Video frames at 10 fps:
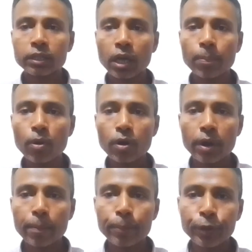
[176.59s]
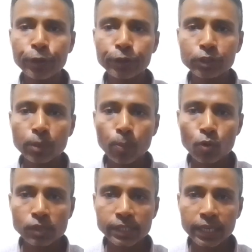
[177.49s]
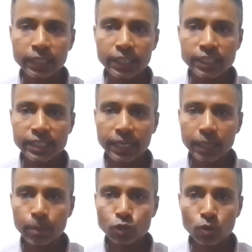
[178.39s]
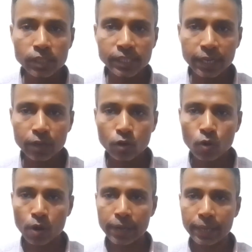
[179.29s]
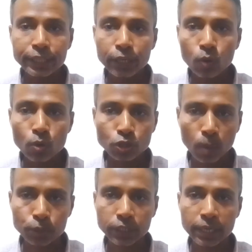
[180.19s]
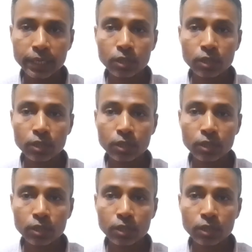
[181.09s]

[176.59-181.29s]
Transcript: তারপর ভিডিওটি যদি পনেরো সেকেন্ড তিরিশ সেকেন্ড কিংবা চল্লিশ সেকেন্ডেরও হয় এতে কোনো সমস্যা নেই